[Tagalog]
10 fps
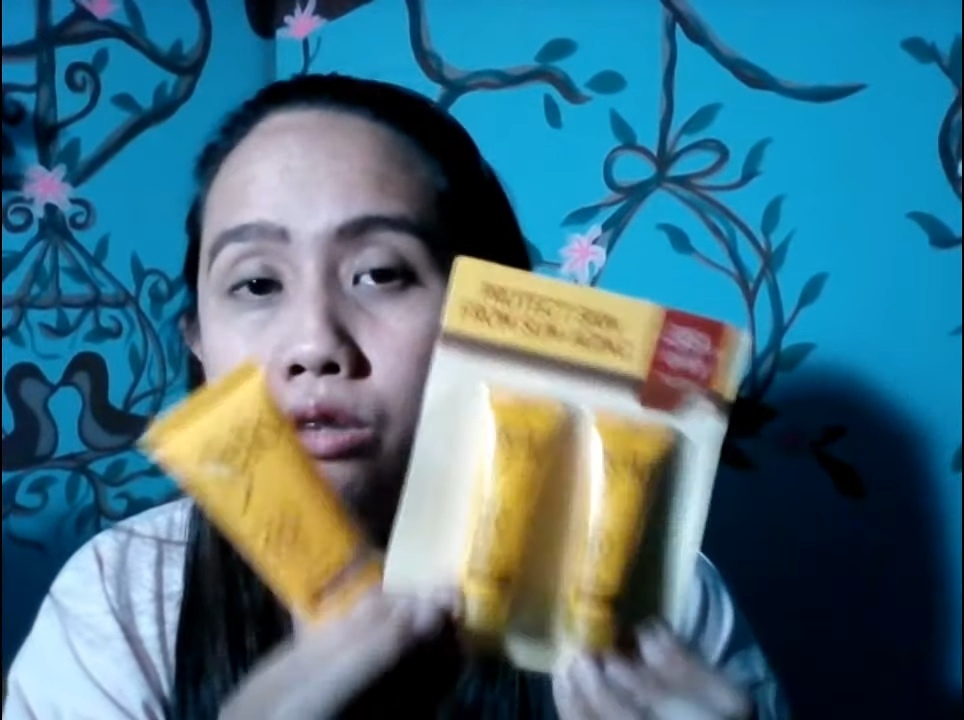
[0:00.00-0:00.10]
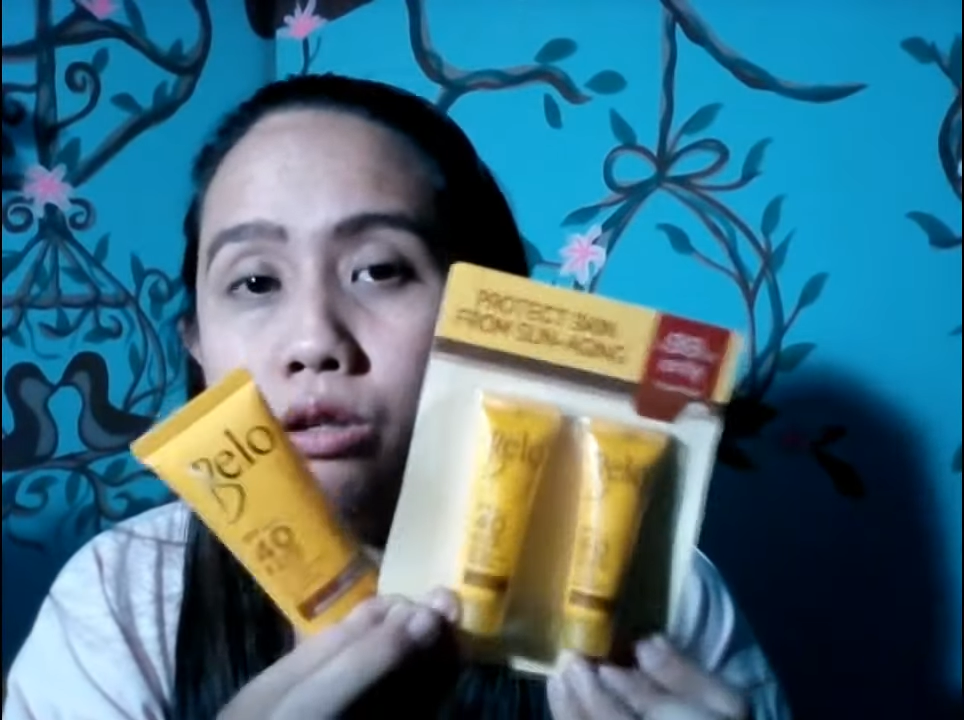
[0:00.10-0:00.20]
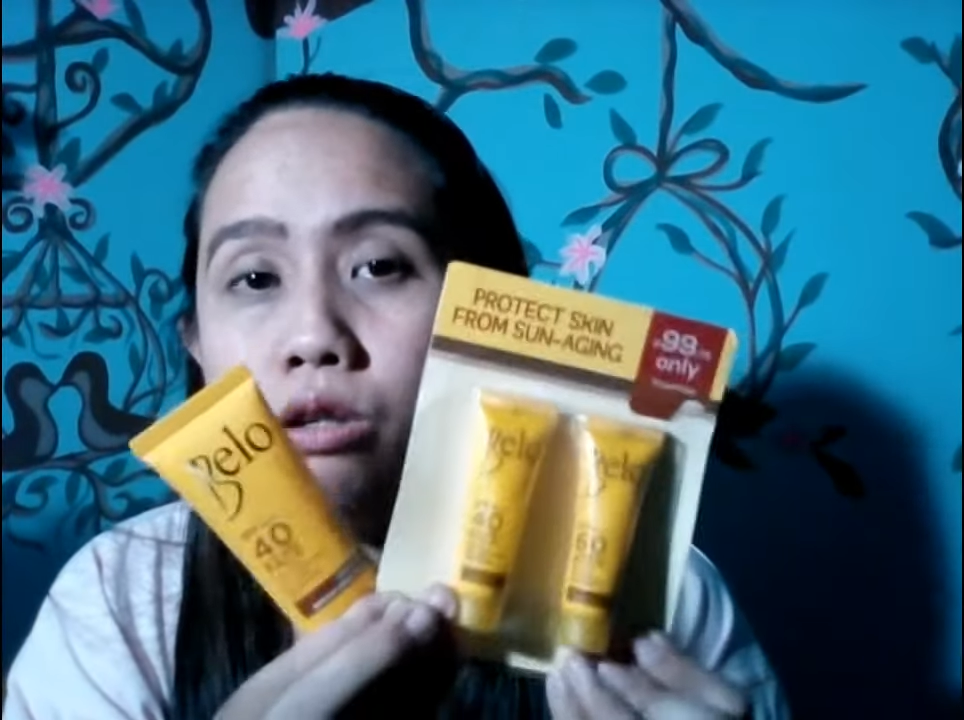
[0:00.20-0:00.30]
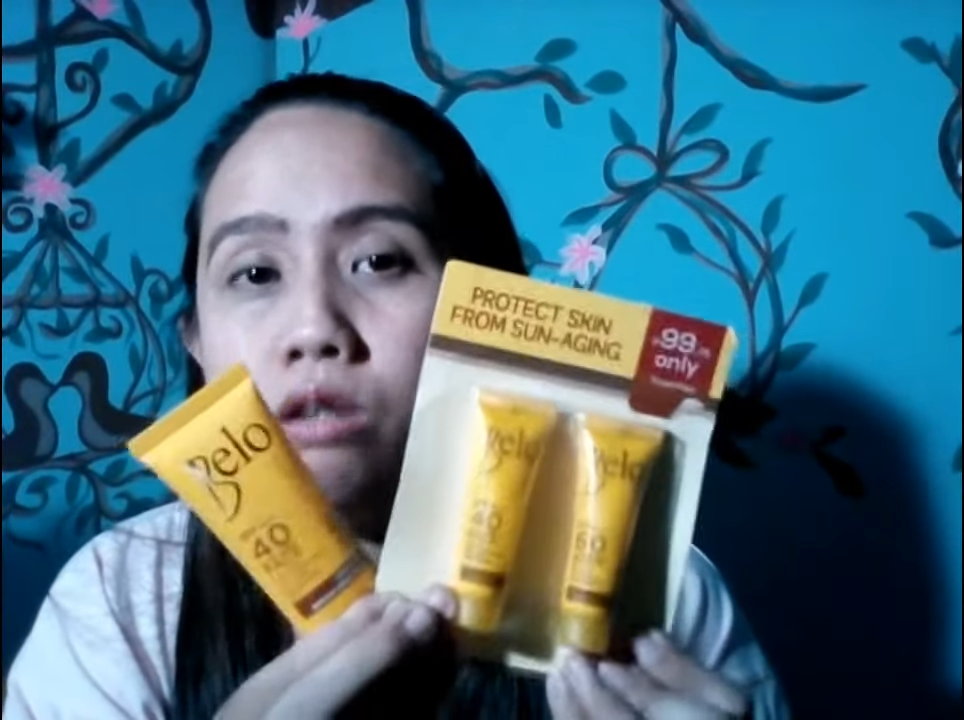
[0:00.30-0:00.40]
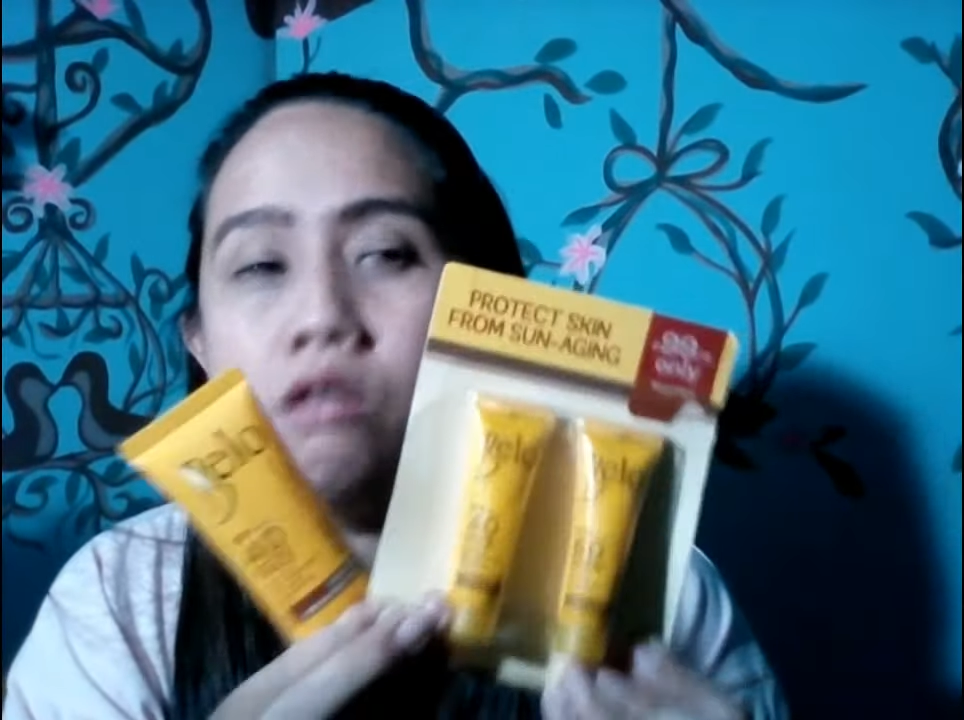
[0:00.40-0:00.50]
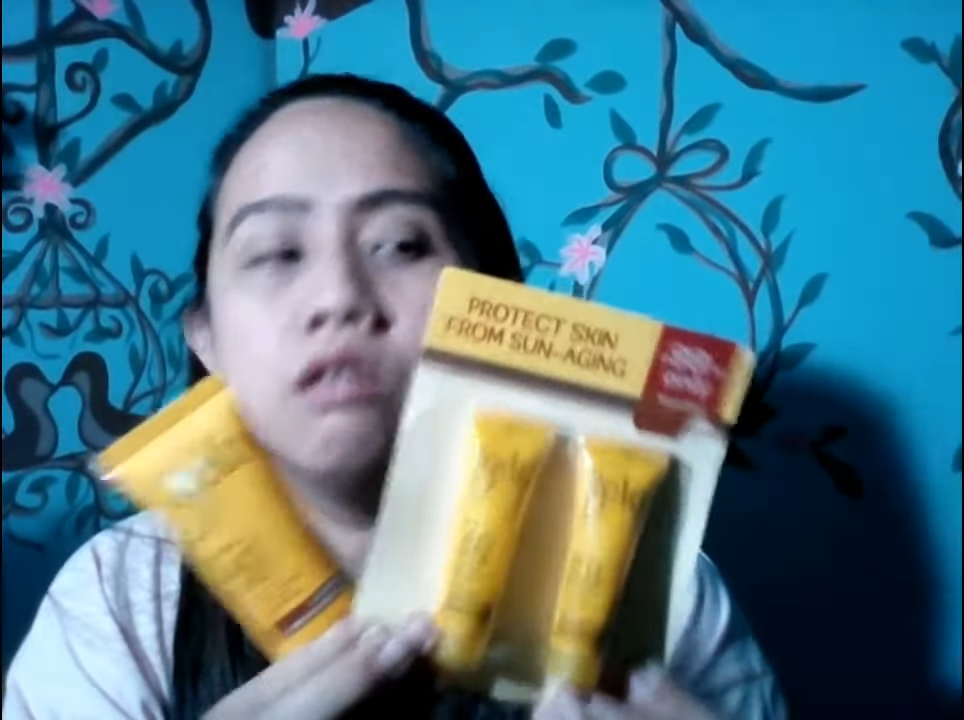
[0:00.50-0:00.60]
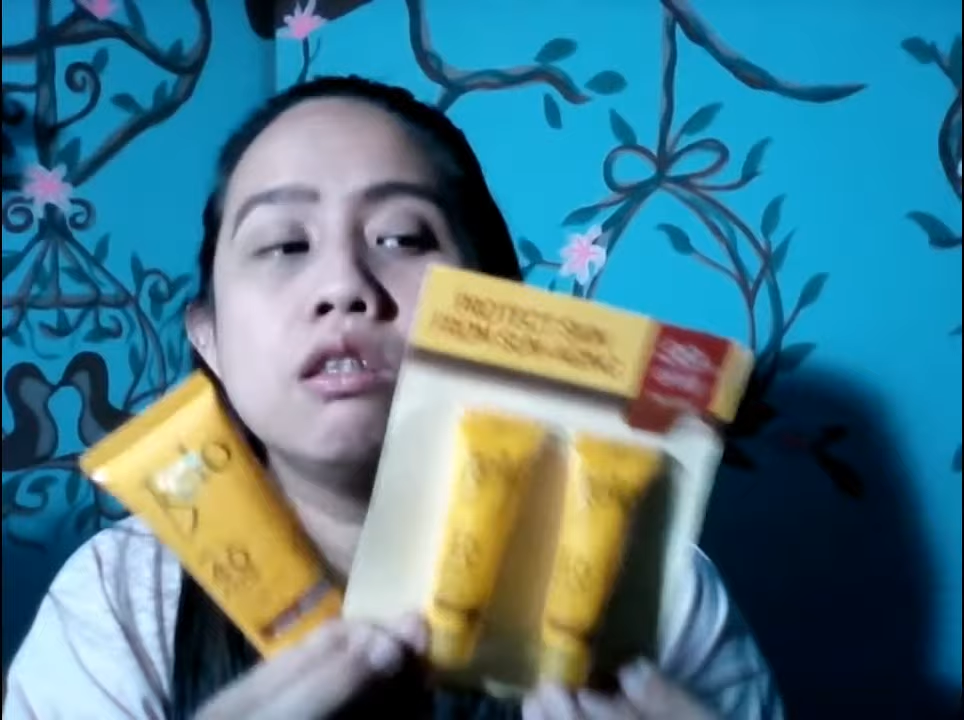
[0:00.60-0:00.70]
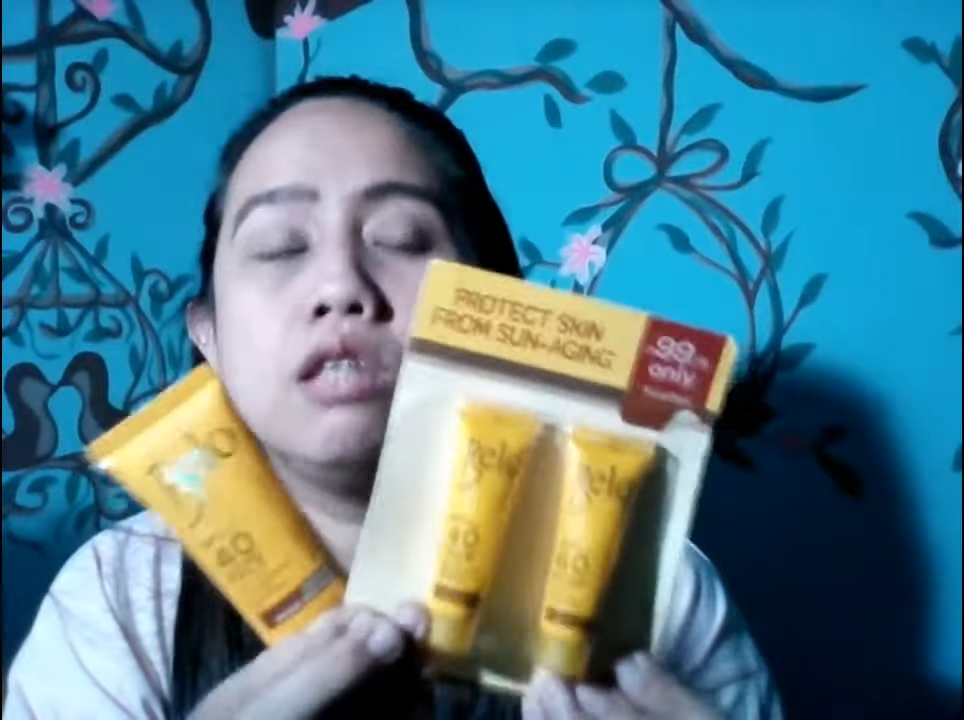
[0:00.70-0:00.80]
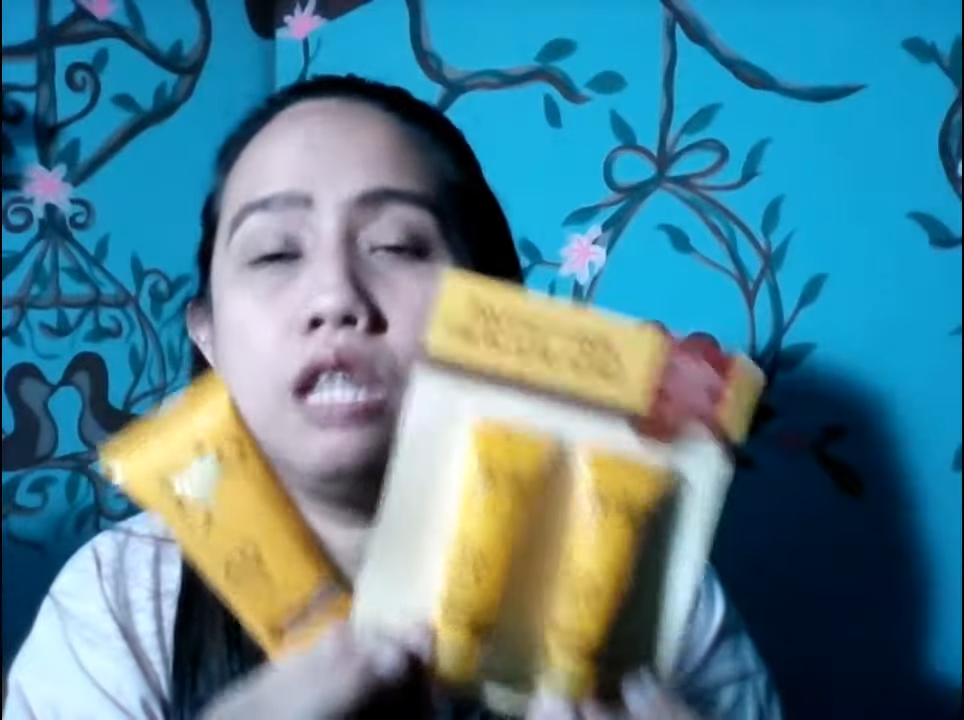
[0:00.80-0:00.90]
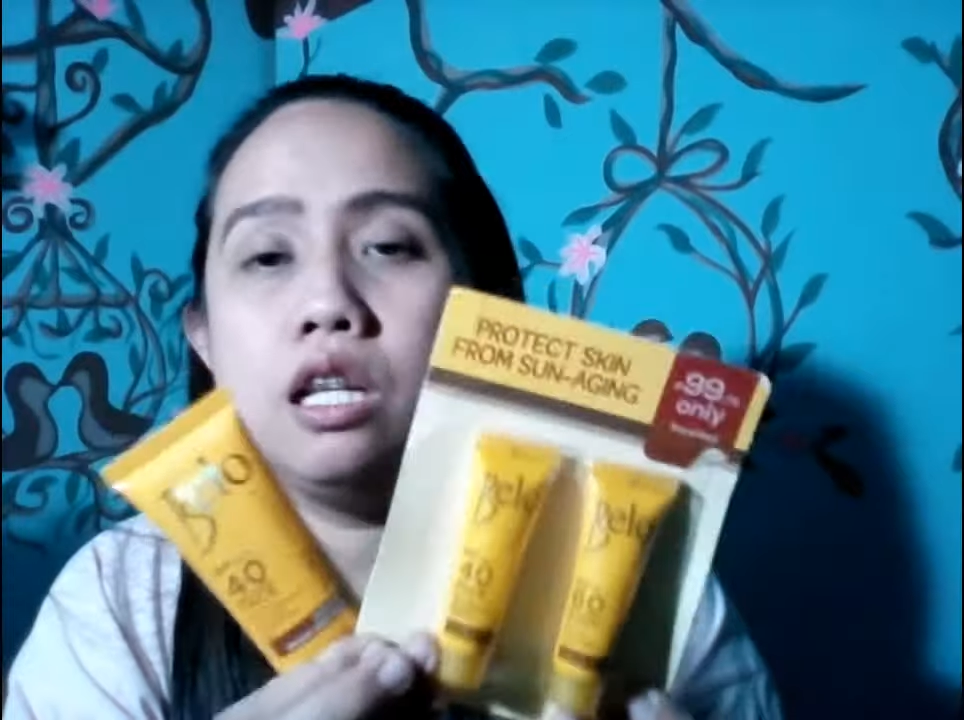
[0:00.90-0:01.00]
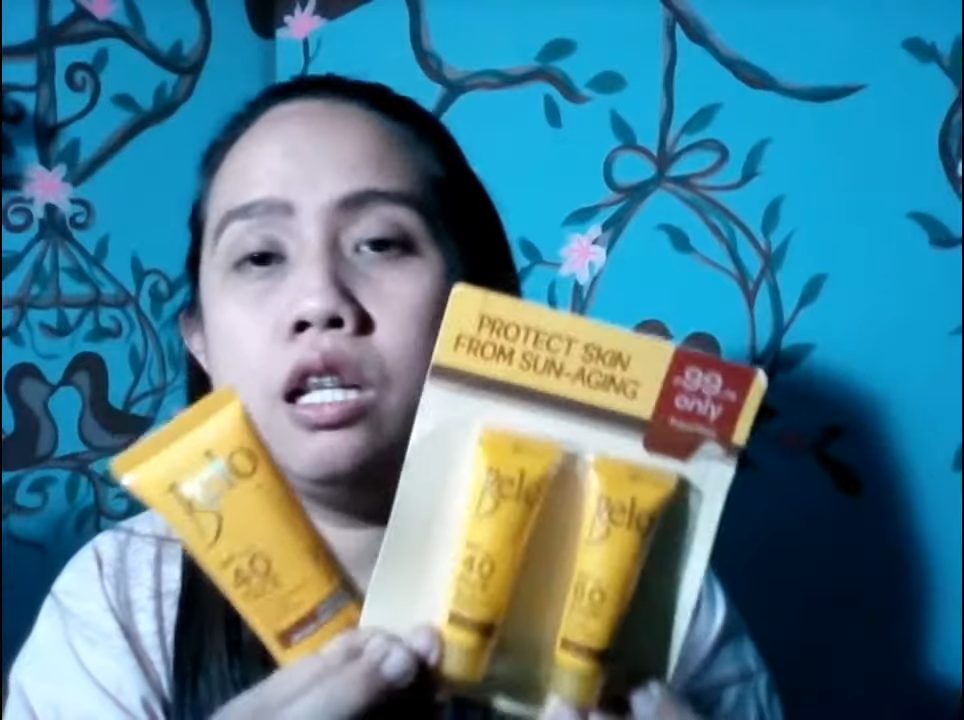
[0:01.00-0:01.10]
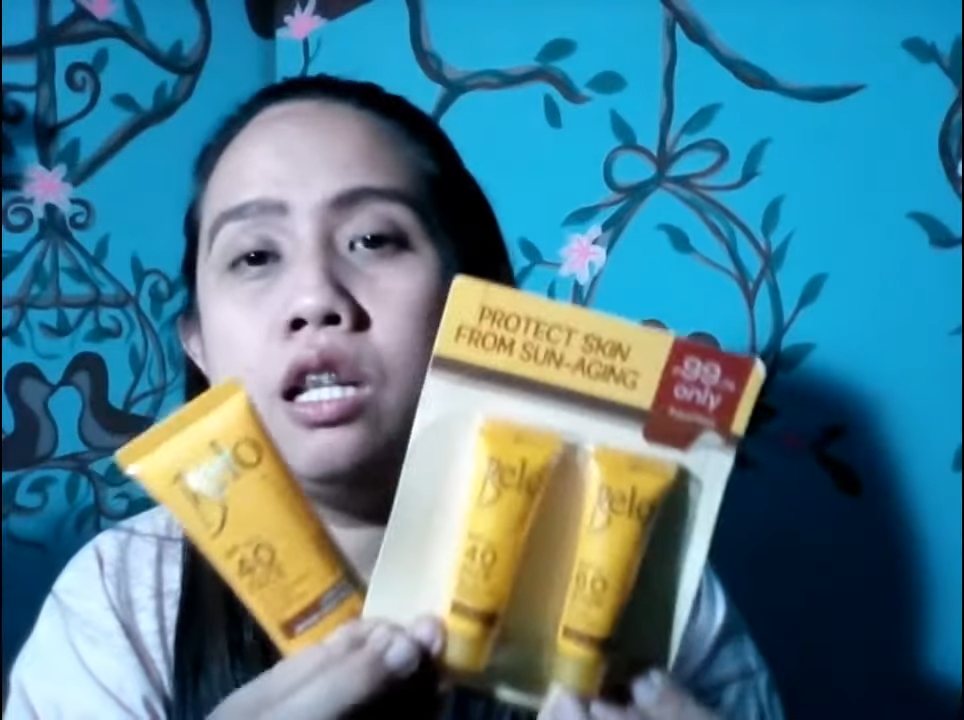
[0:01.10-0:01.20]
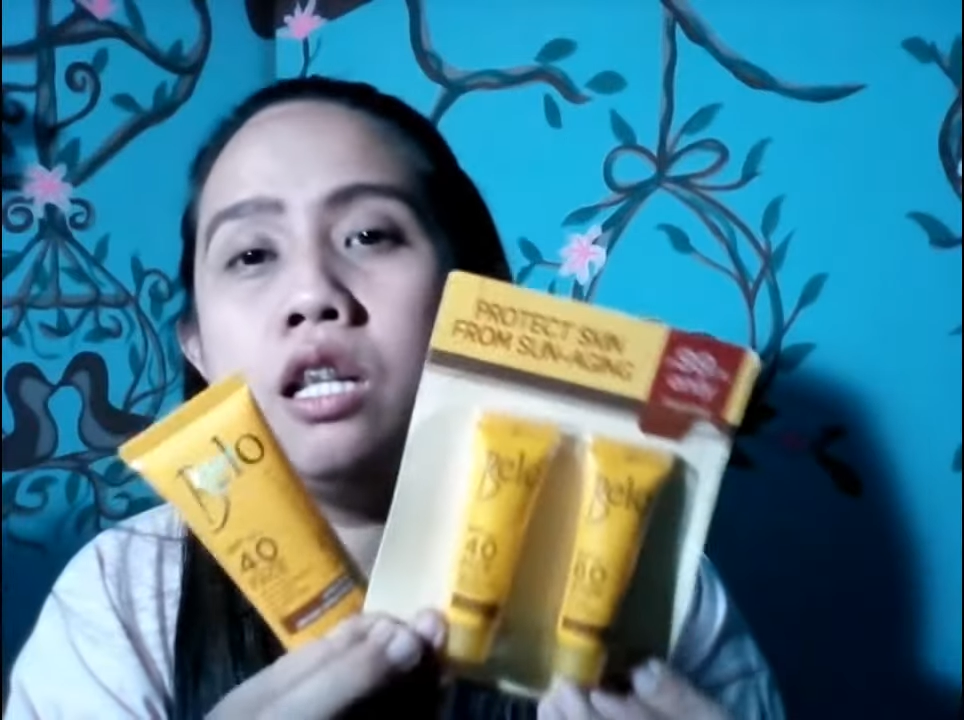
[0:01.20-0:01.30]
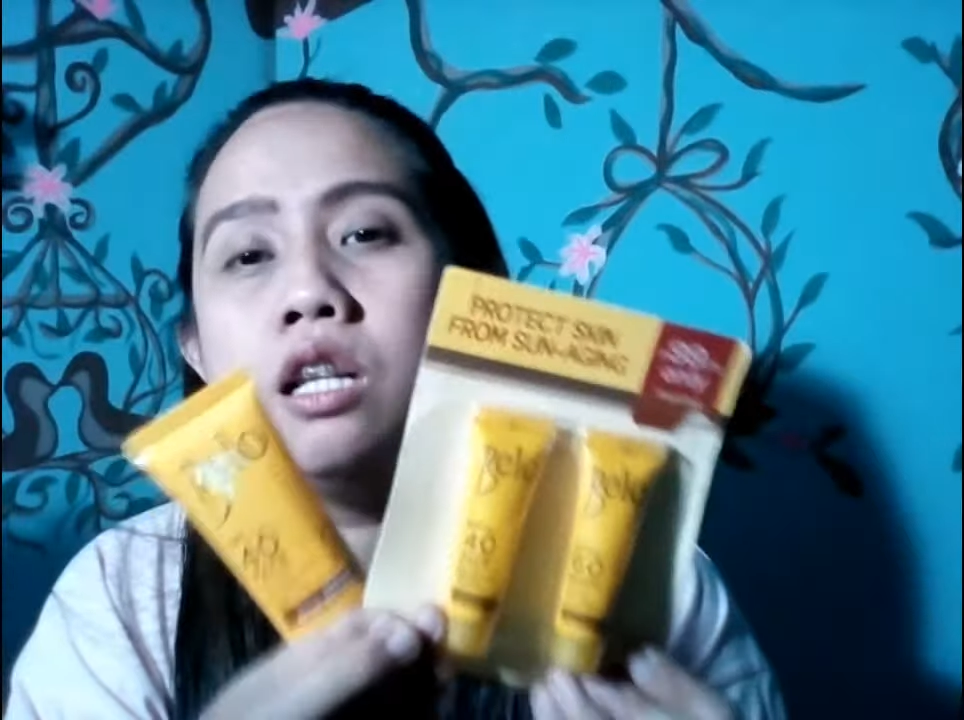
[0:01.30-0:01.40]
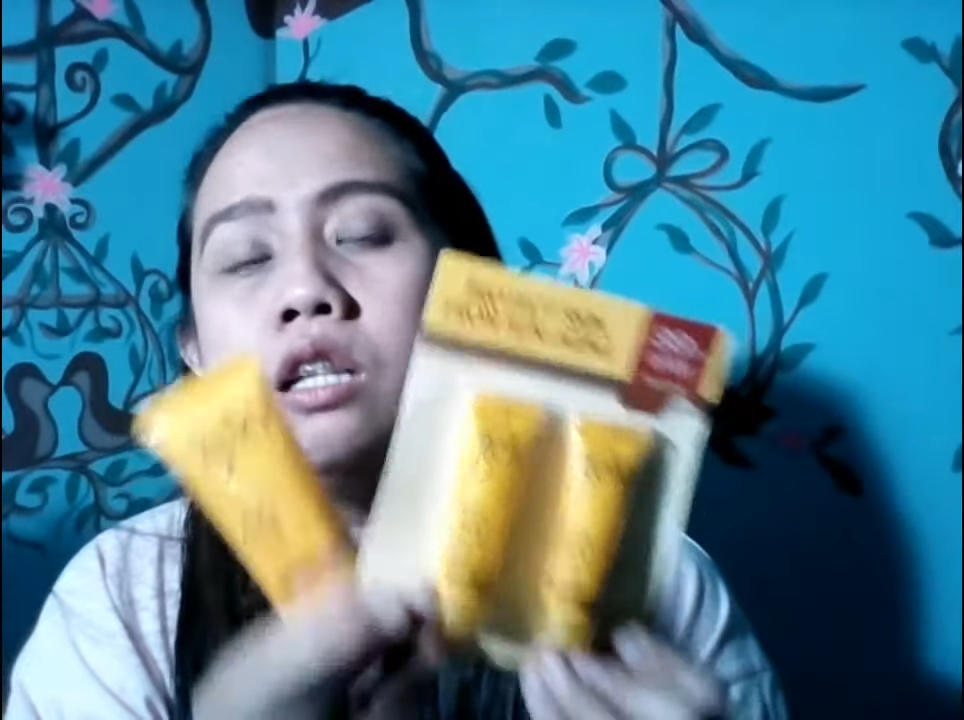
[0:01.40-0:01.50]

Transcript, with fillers: ito, still,